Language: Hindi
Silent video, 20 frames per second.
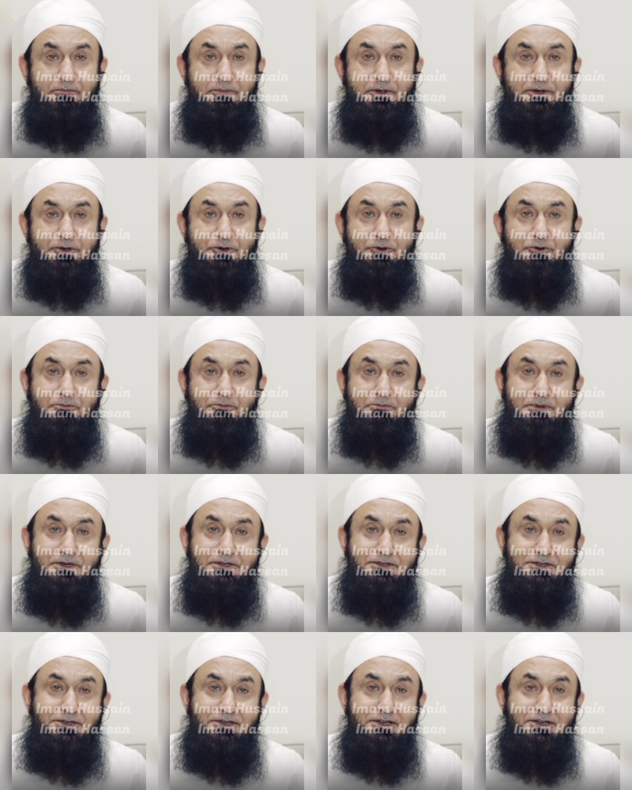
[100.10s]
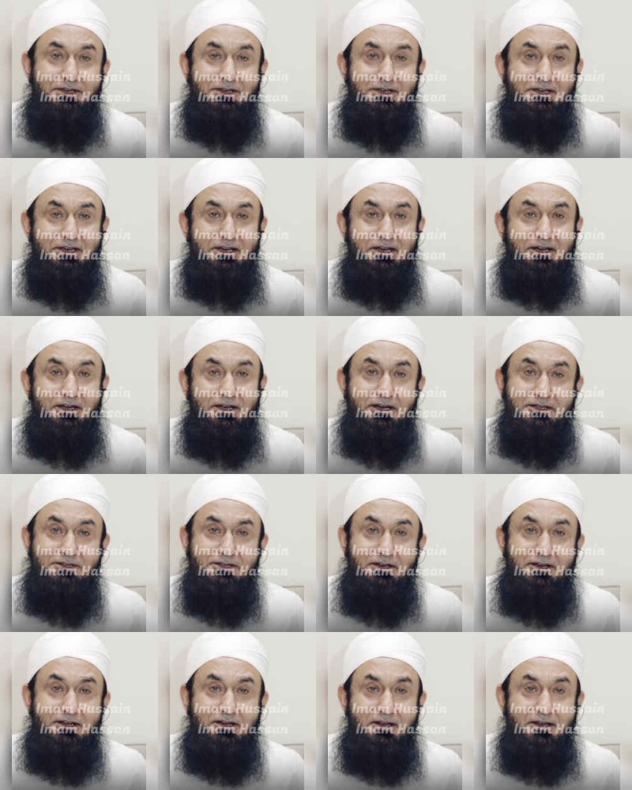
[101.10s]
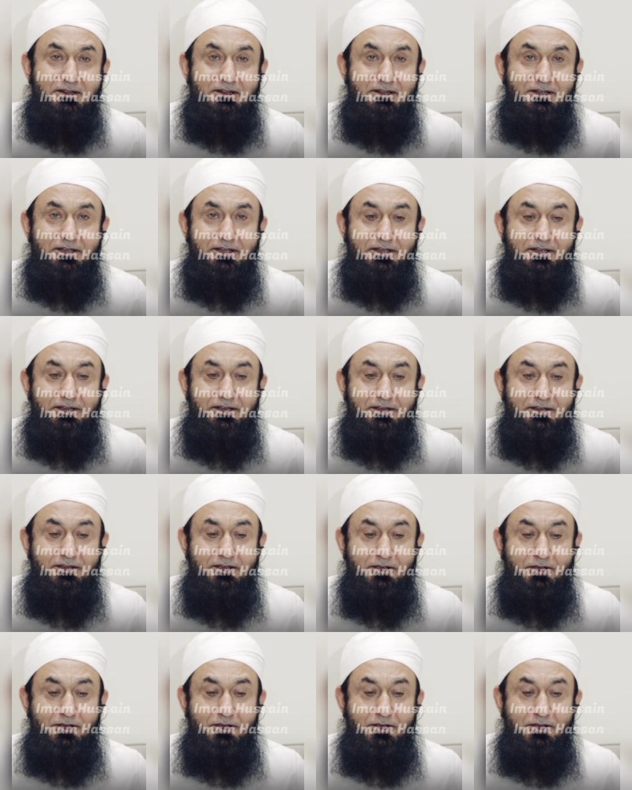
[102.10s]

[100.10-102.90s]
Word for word: मेरी उम्मत ही कत्ल कर देगी